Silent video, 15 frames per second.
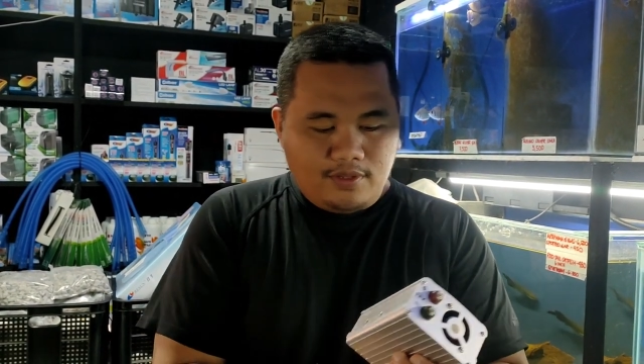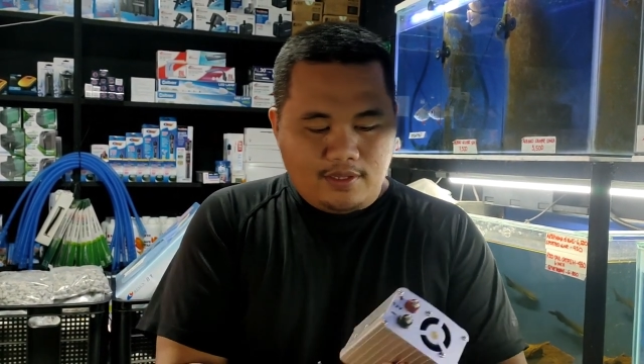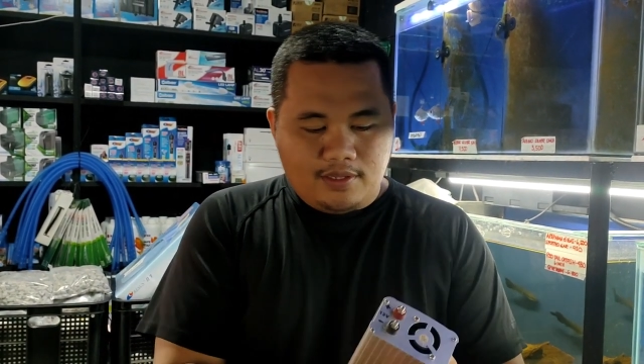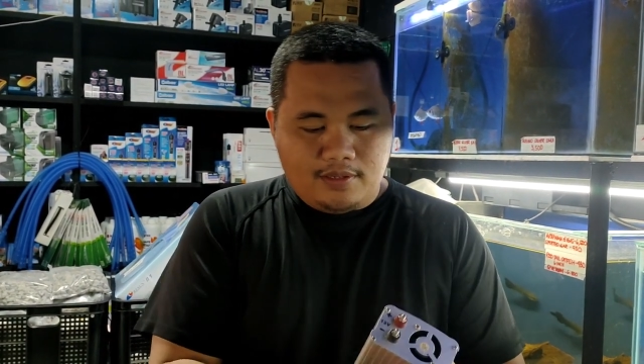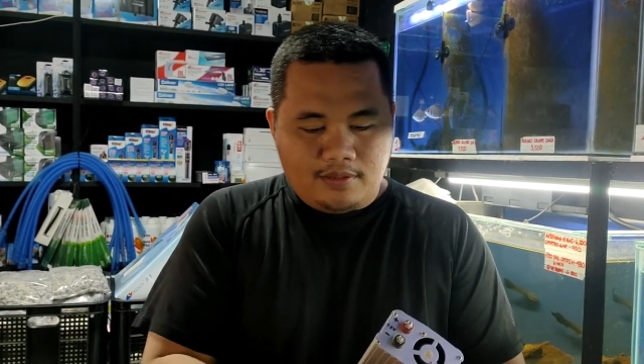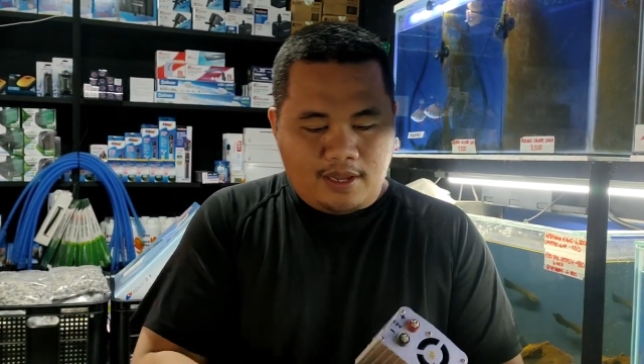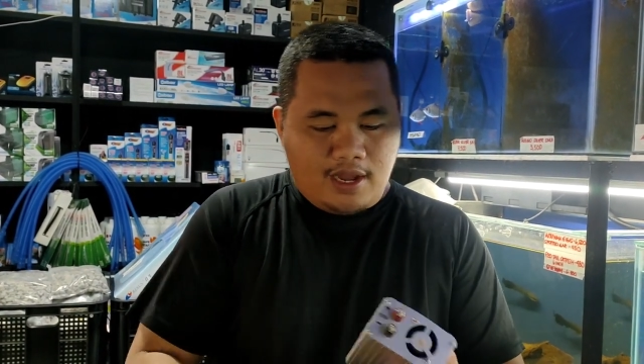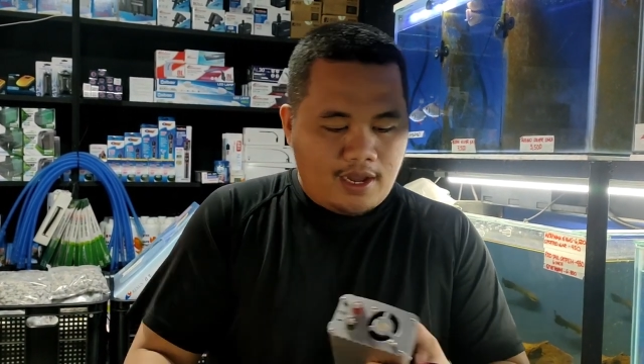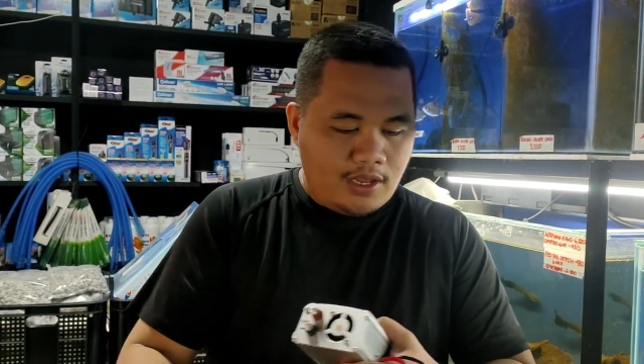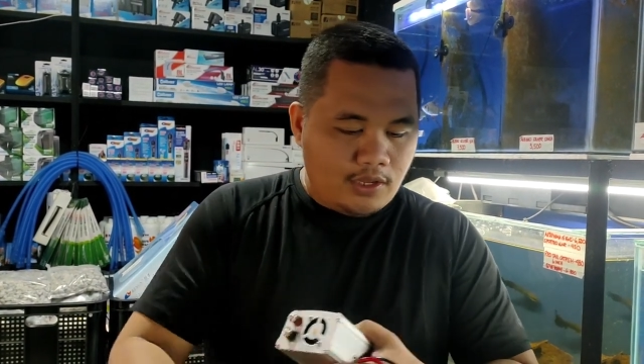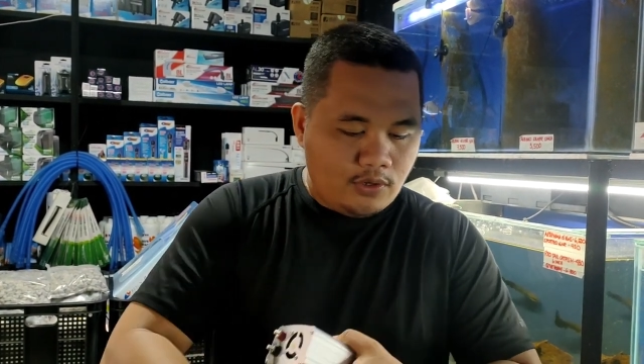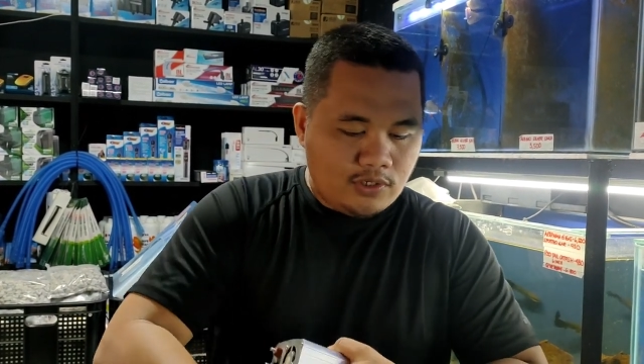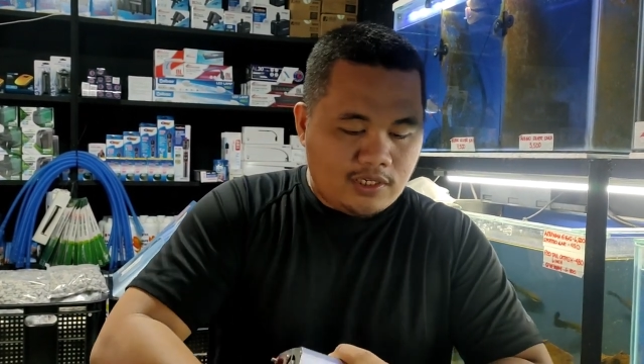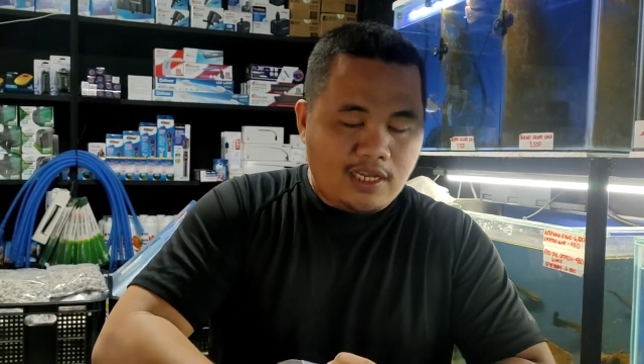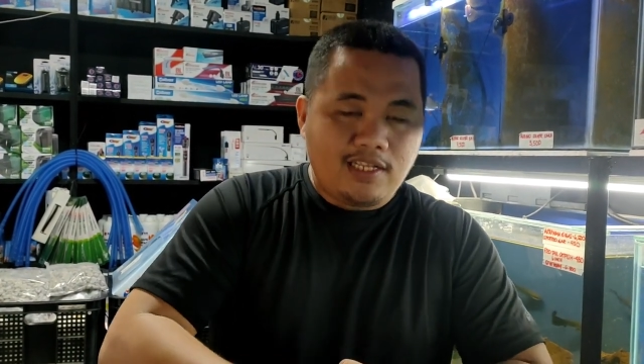uh,
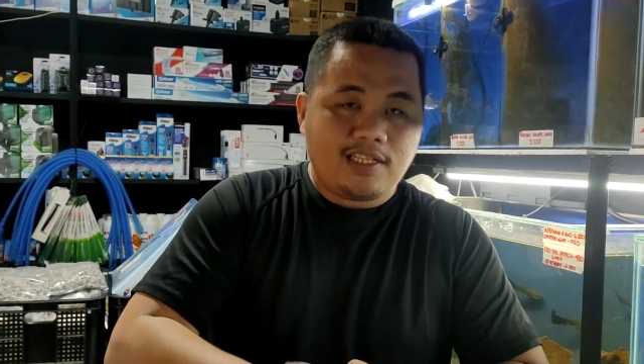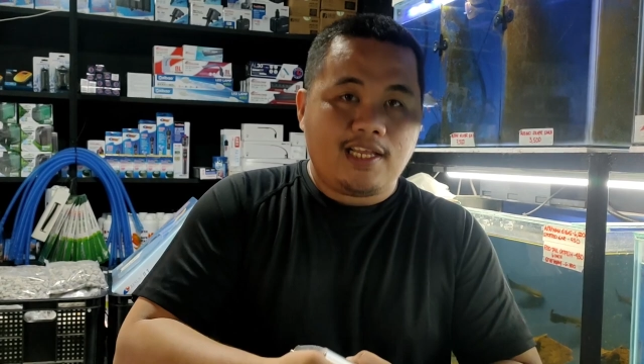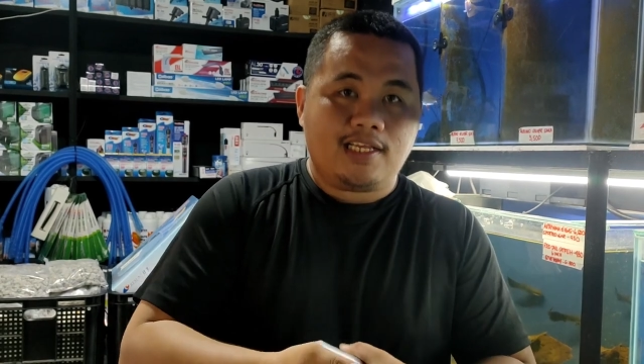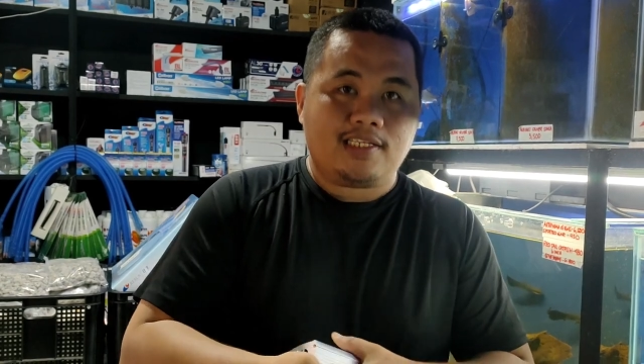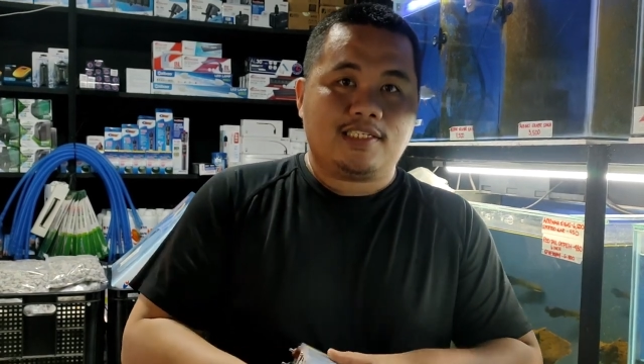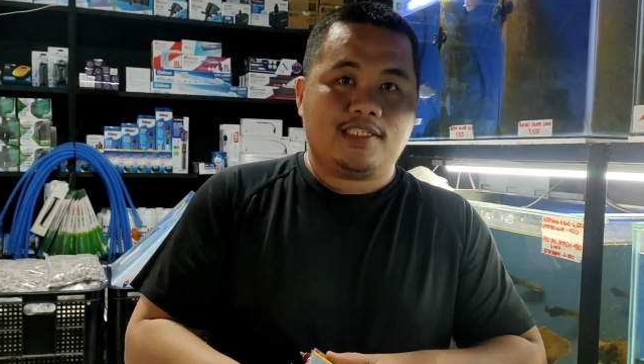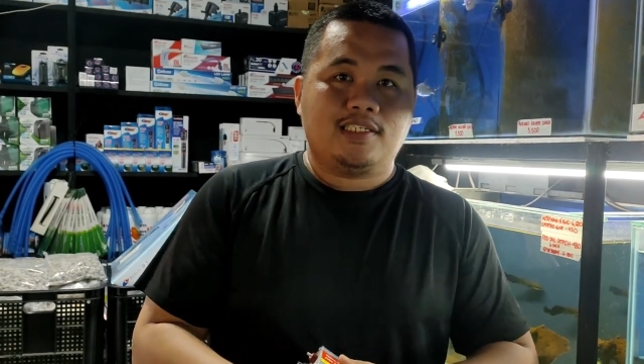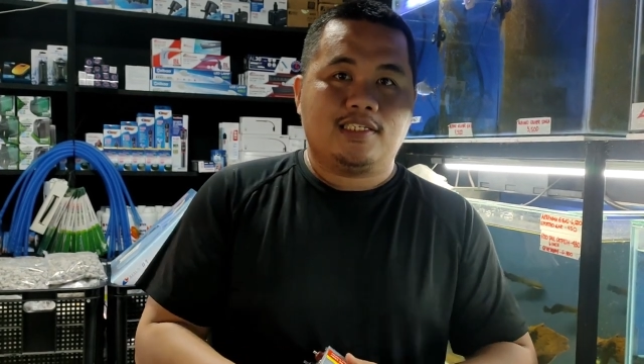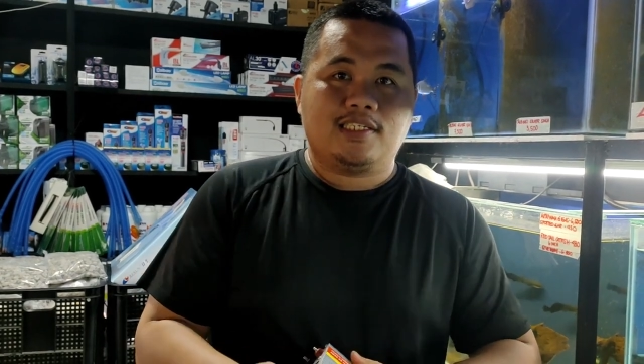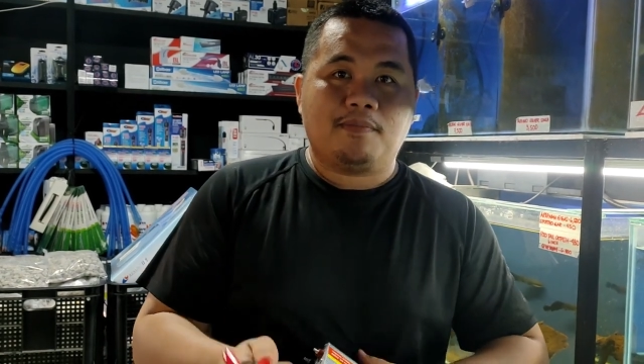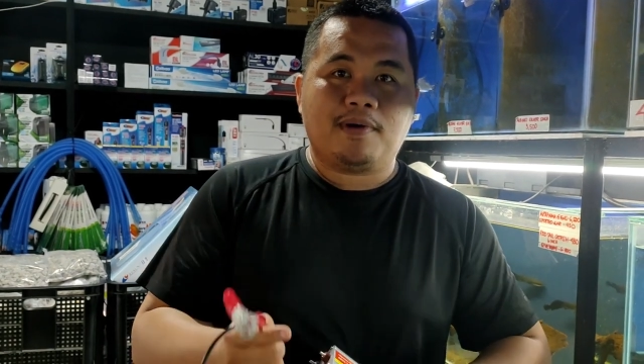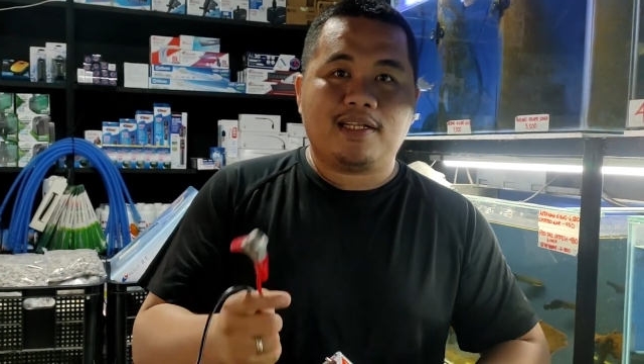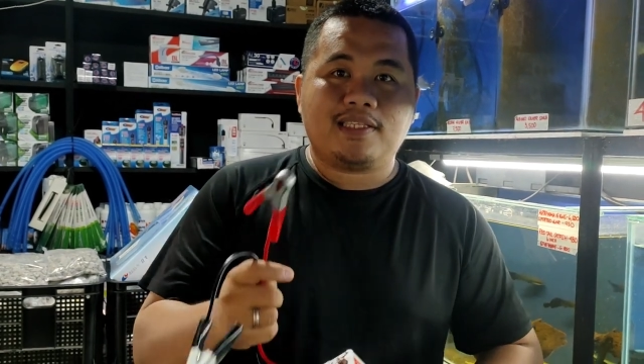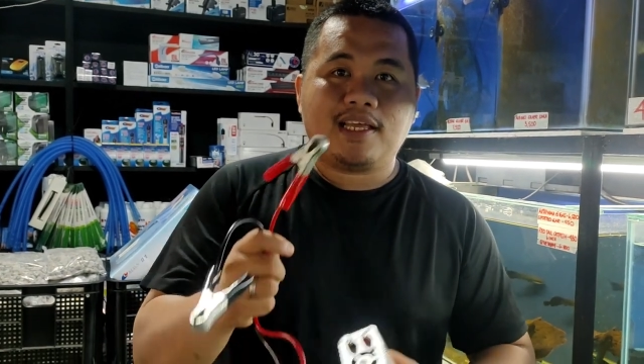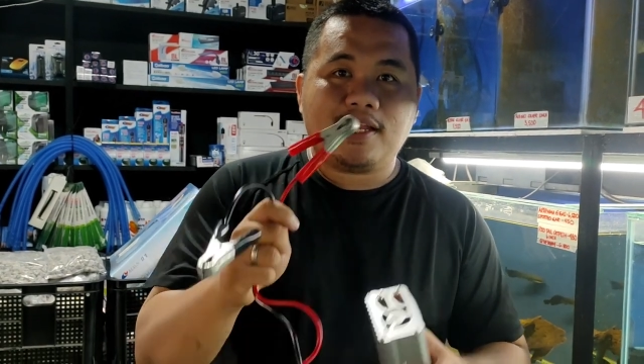using this sa
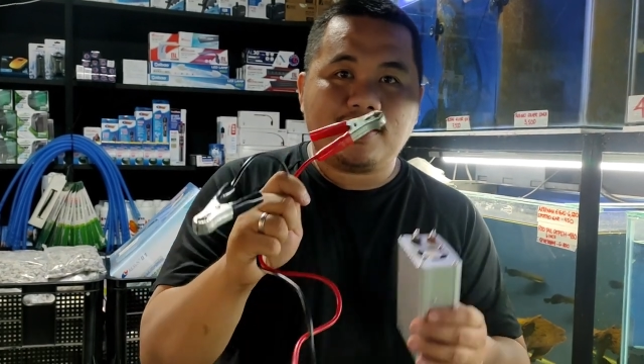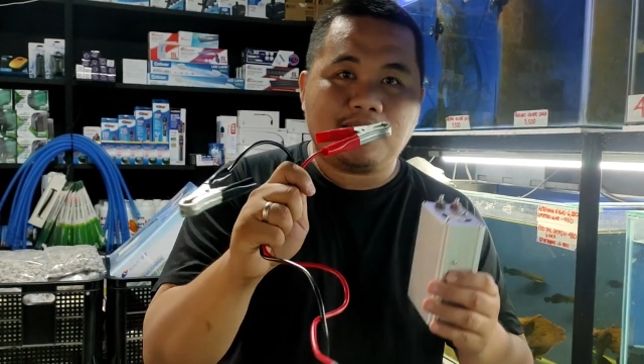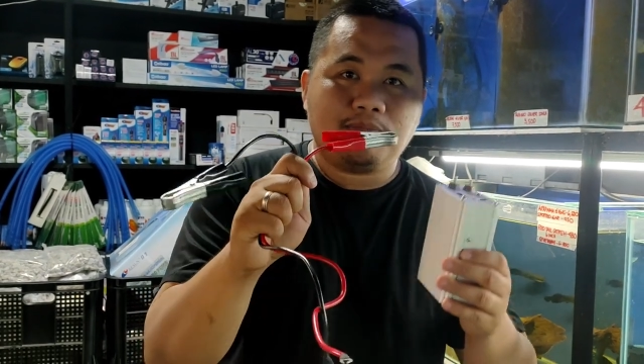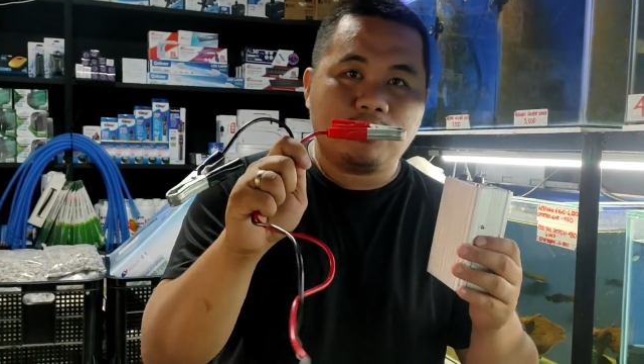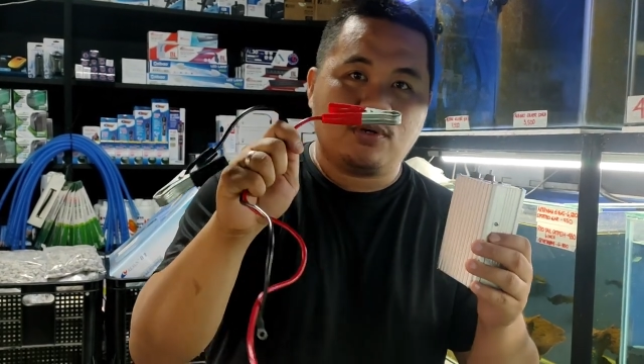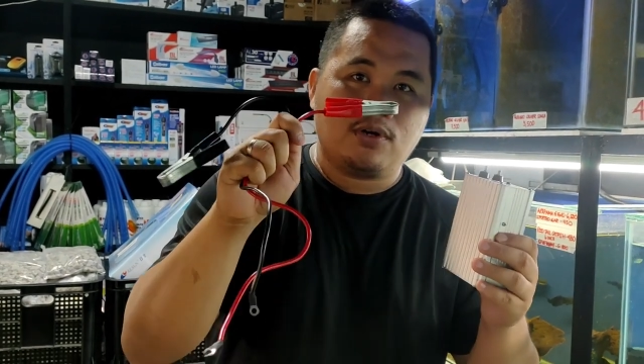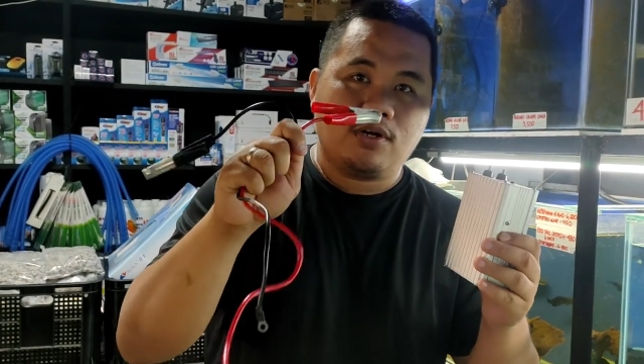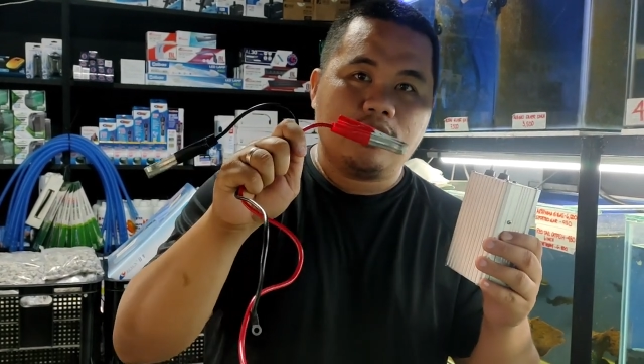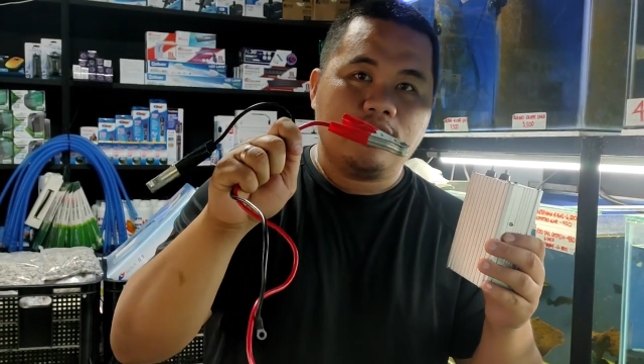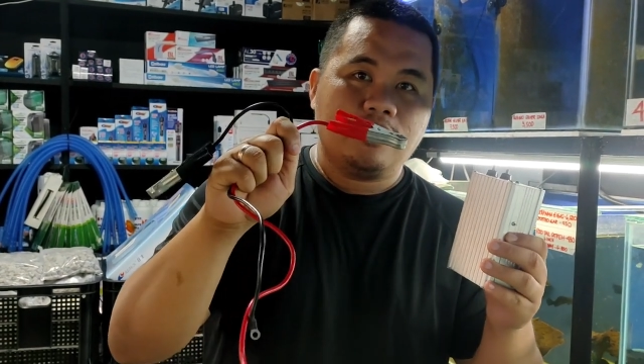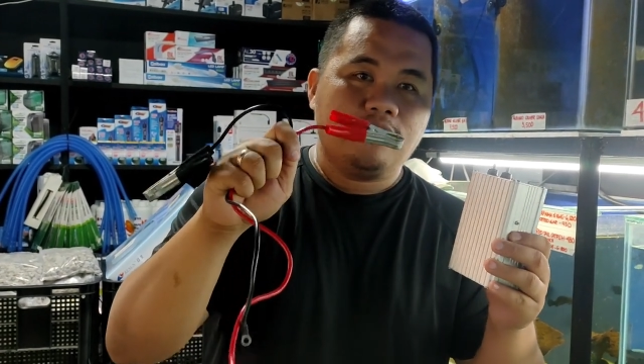battery sa motor